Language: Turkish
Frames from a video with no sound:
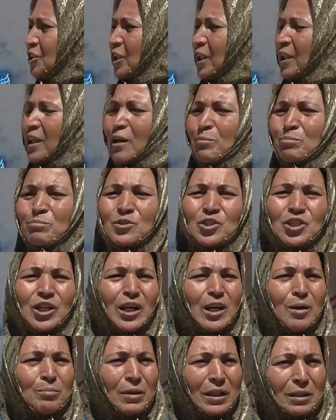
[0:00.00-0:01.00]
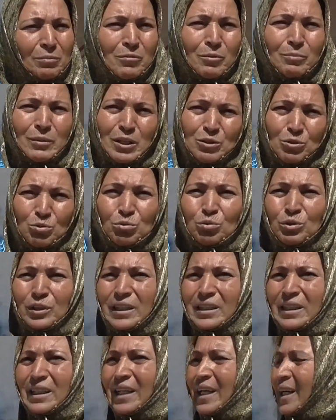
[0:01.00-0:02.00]
Şey yapmayacak, kapatmamak
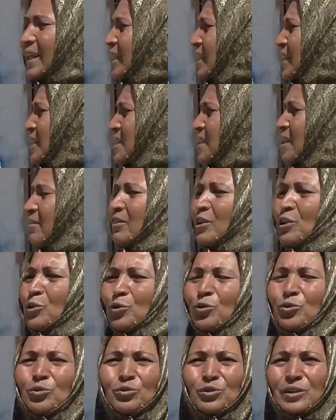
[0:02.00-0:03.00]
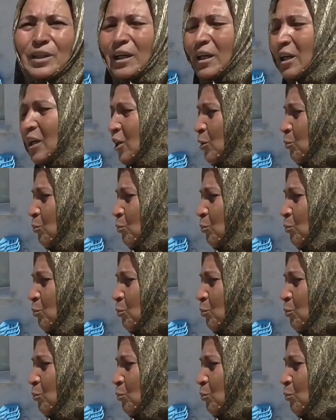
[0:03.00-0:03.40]
suretiyle herkes evinin önünde